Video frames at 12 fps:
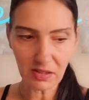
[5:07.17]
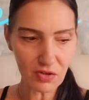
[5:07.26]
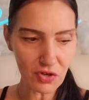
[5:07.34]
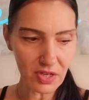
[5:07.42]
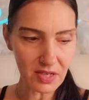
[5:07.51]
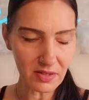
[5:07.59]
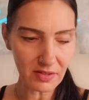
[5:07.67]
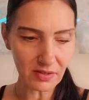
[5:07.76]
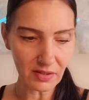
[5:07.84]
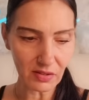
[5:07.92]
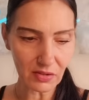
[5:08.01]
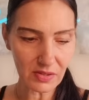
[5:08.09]
Geschichte
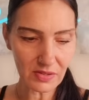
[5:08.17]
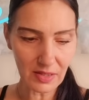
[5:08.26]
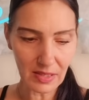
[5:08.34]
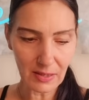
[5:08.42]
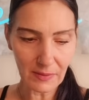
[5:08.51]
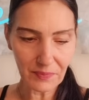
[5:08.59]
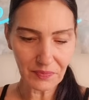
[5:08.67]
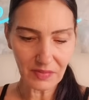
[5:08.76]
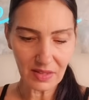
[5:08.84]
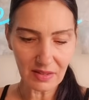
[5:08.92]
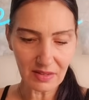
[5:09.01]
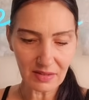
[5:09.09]
draus.
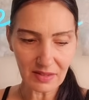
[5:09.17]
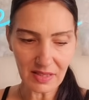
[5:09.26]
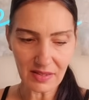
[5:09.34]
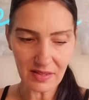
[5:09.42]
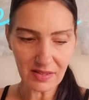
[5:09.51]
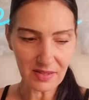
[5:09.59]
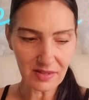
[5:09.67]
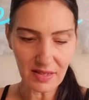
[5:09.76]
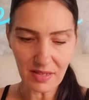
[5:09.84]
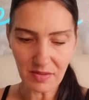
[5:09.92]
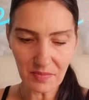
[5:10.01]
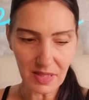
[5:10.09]
Das ist
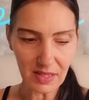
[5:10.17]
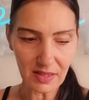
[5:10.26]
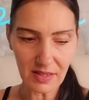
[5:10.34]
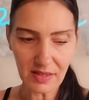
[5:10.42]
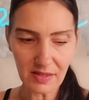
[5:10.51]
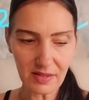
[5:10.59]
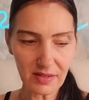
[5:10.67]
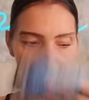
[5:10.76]
nicht mehr. Es ist